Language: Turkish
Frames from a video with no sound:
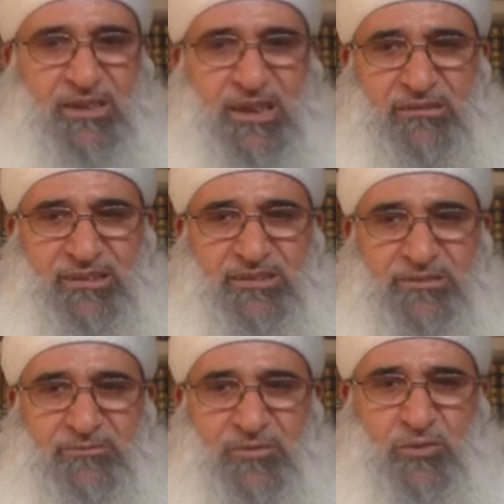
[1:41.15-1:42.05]

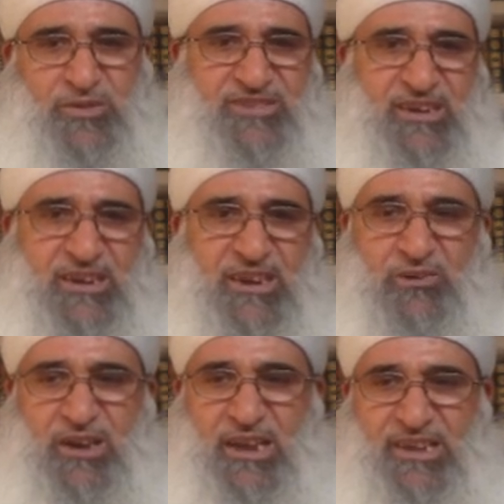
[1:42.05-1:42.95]
Evet. Ve
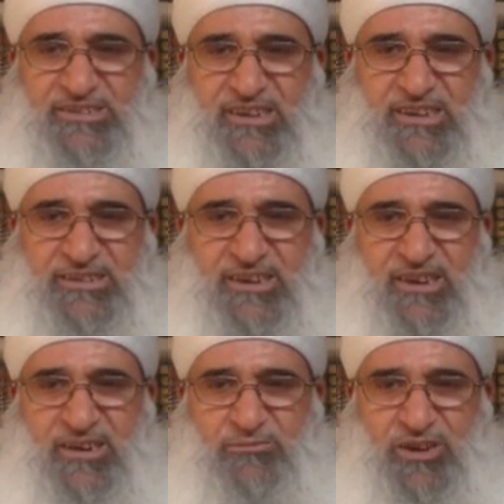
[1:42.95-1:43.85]
sallallahu ala
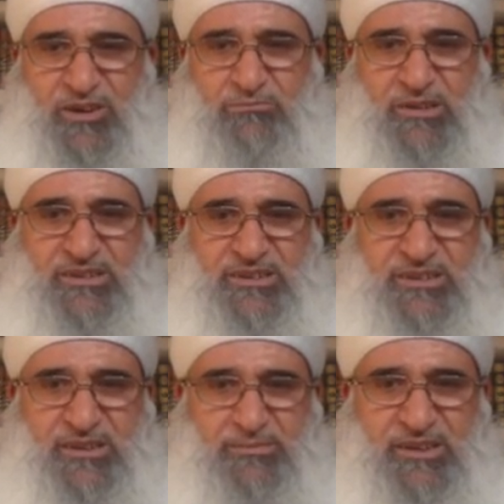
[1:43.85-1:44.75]
seyyidina
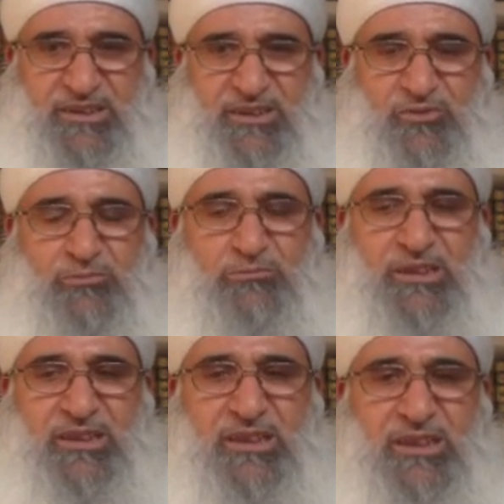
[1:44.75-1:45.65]
Muhammedin nebiyyil
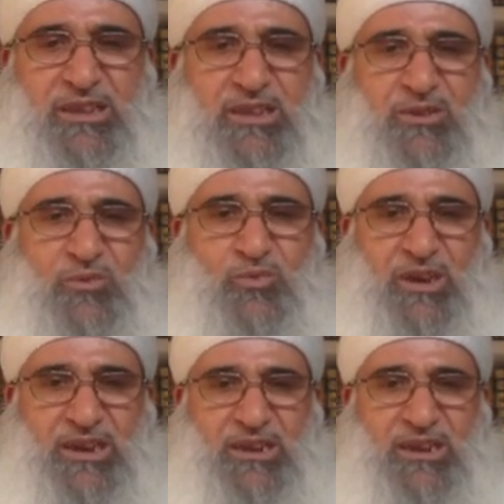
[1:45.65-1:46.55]
ummiyi ve
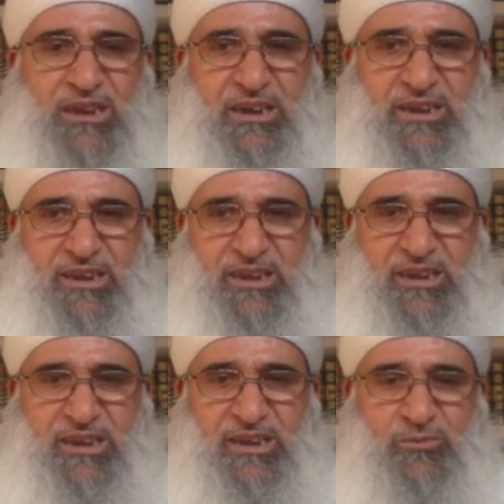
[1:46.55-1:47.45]
ala
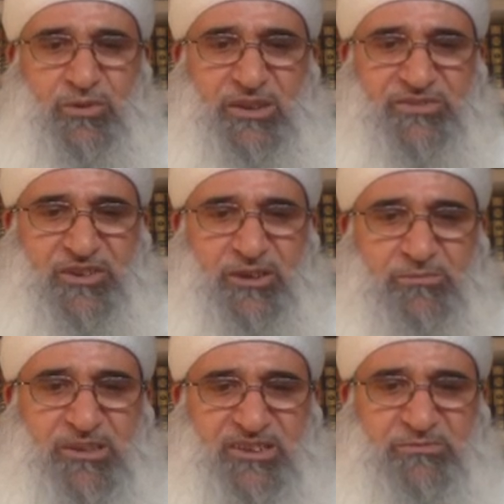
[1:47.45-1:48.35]
alihi ve
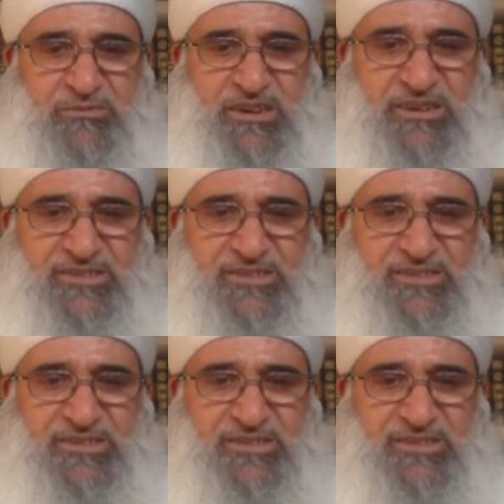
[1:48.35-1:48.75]
ashabihi ecmain.